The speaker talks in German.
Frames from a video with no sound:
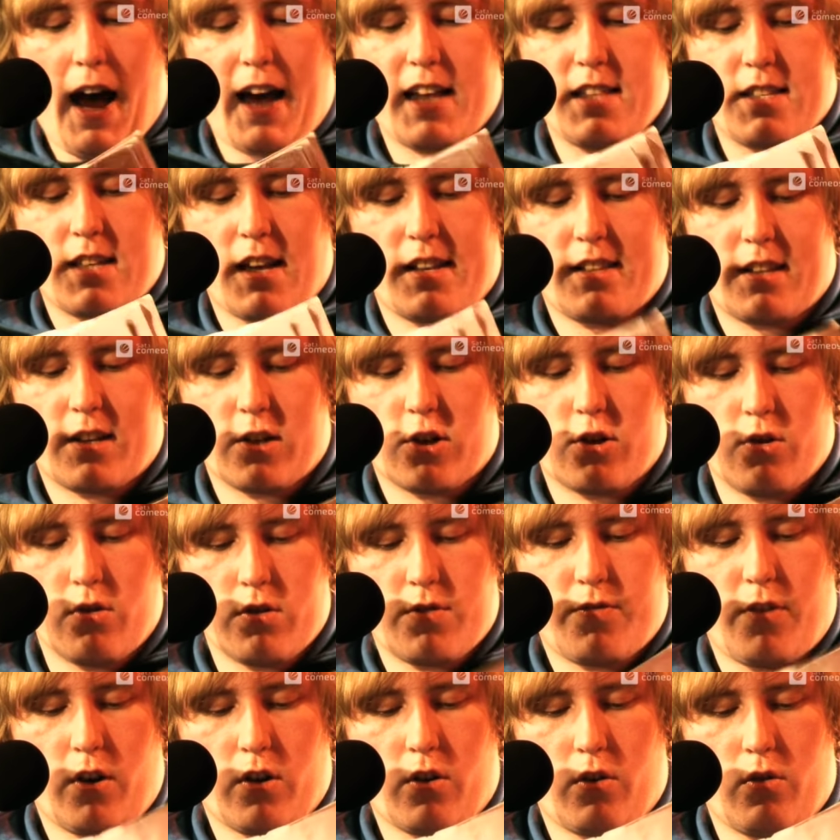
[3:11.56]
Einseitige
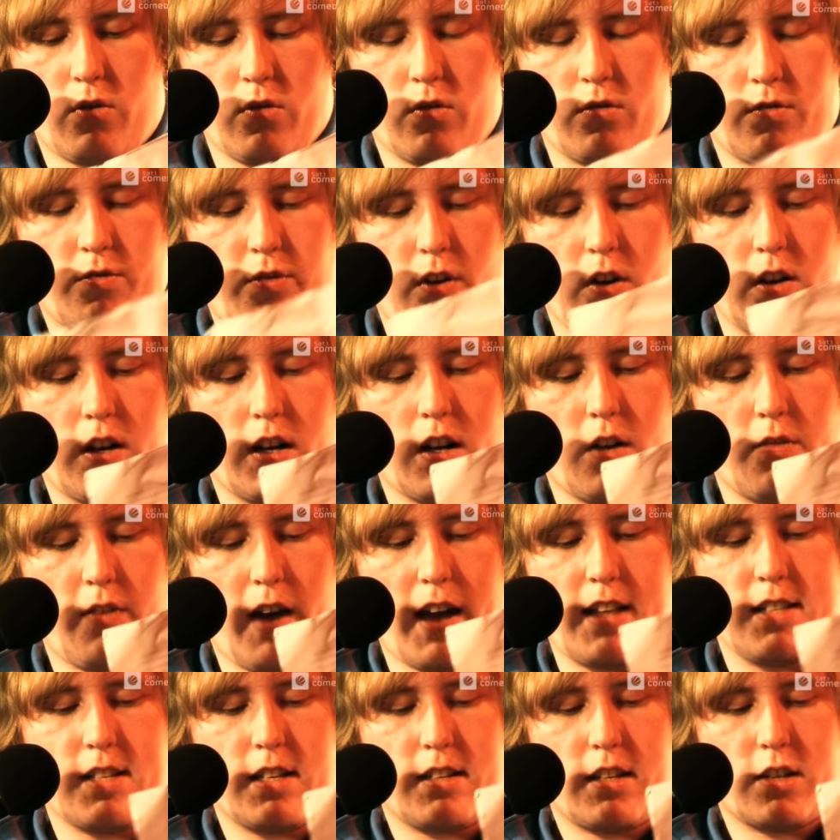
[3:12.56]
Schlussfolgerungen folgern auf
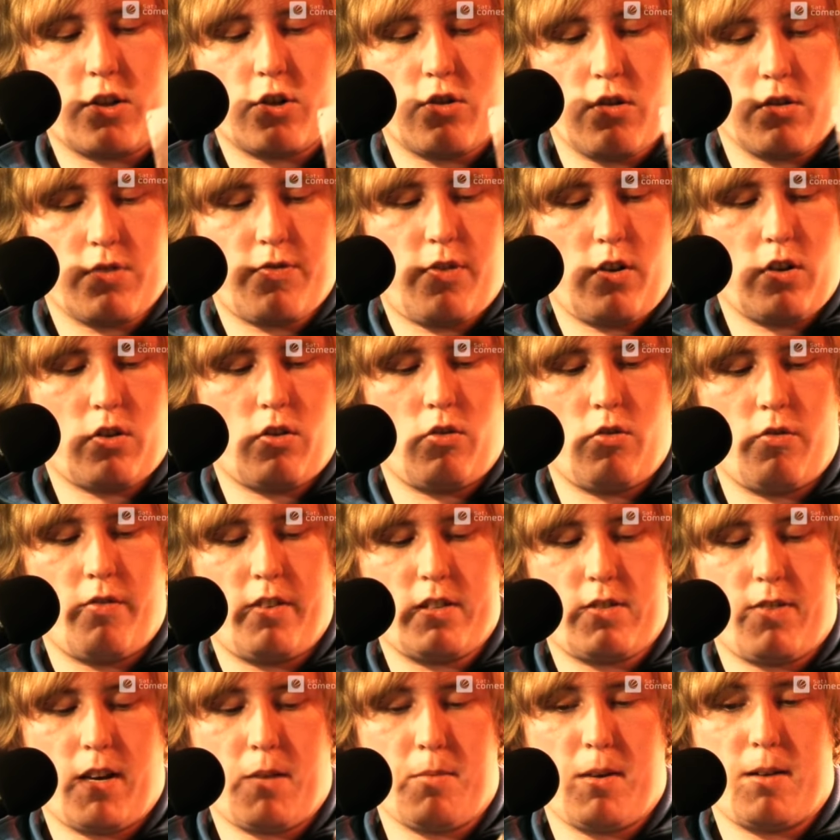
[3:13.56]
einseitige Schlussfolgerungen,
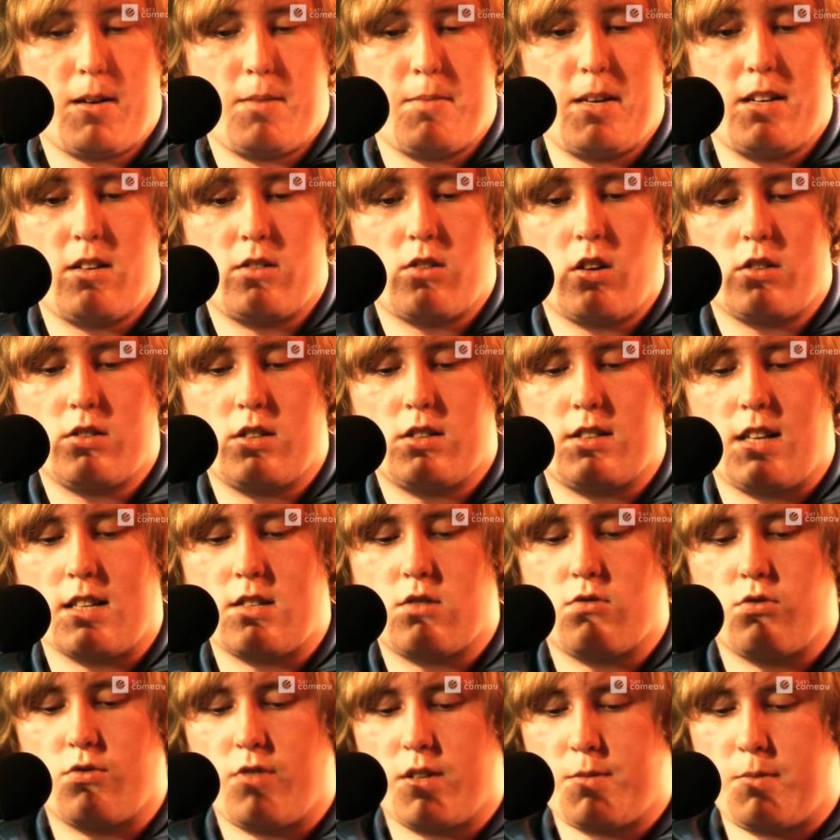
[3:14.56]
weswegen man am Ende doch nicht
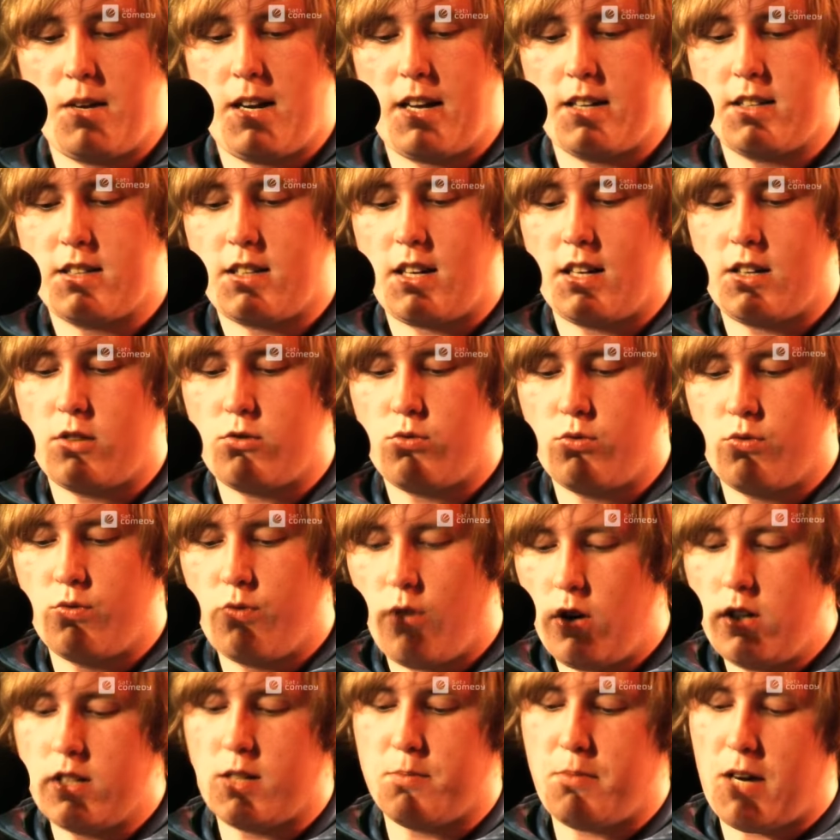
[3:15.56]
das tut, was was man eigentlich gerade
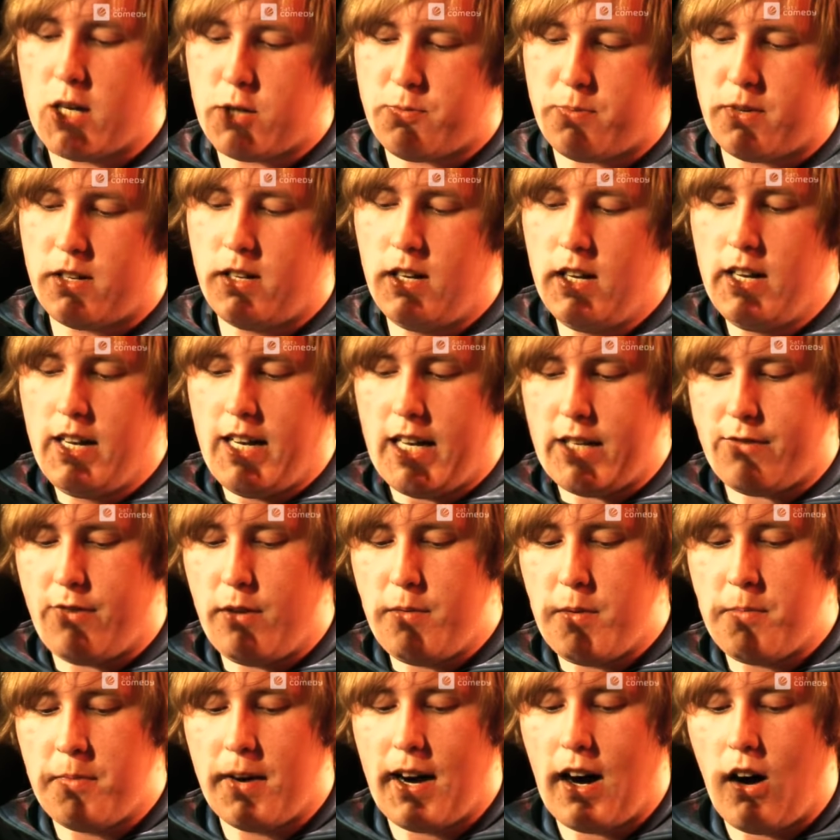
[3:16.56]
tun wollte. Beispiel, ich
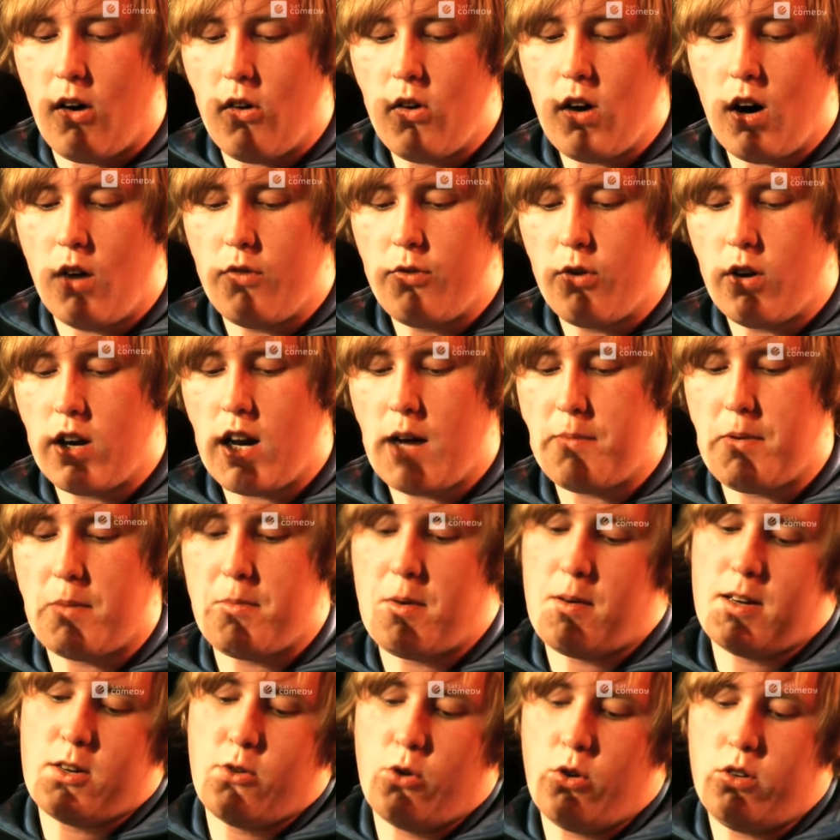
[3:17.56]
will mit dem Rauchen aufhören, habe
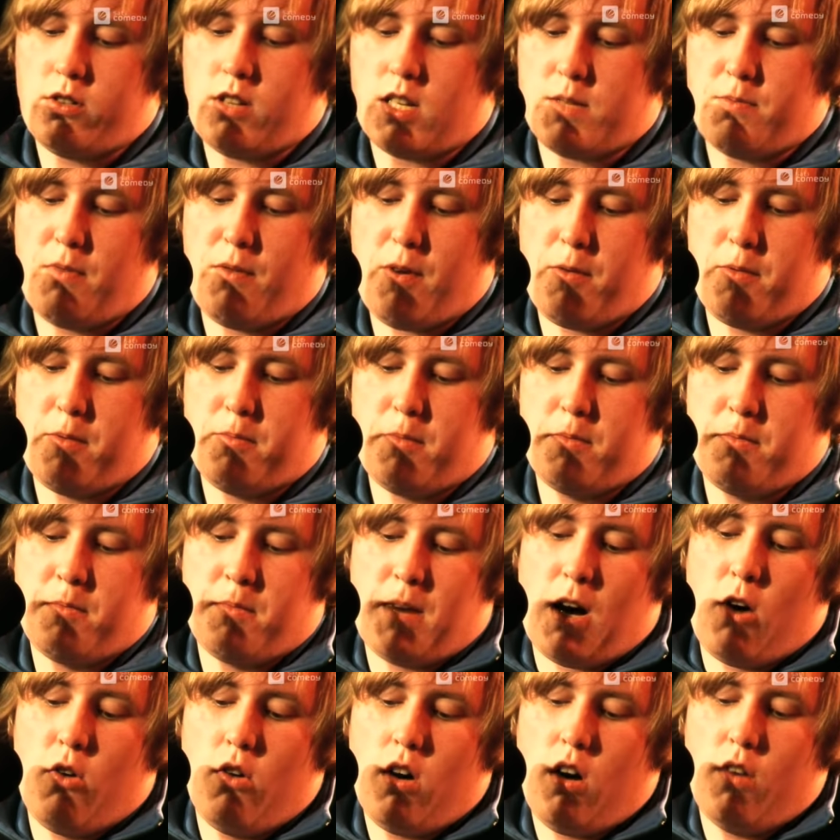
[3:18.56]
aber mal gehört, dass man, wenn man mit
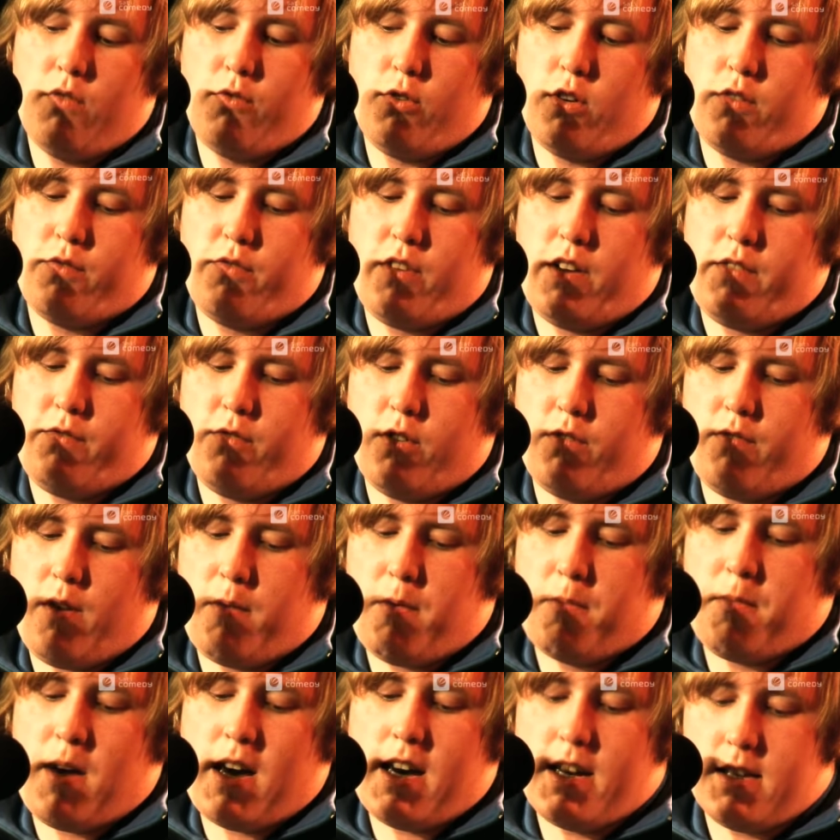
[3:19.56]
dem Rauch aufhört, fett wird,
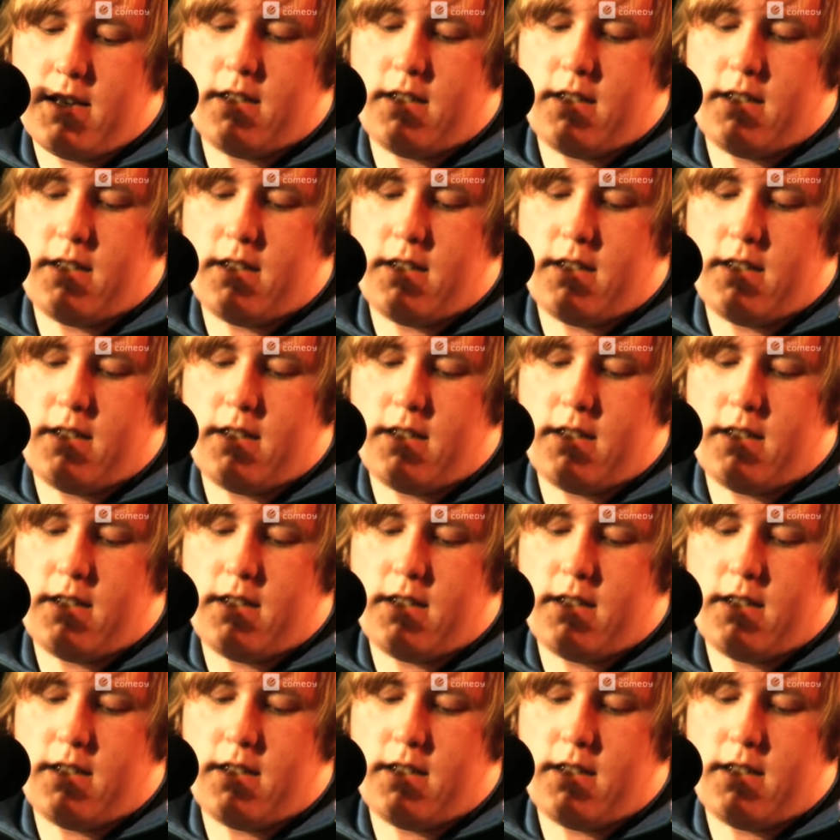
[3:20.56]
weil man mehr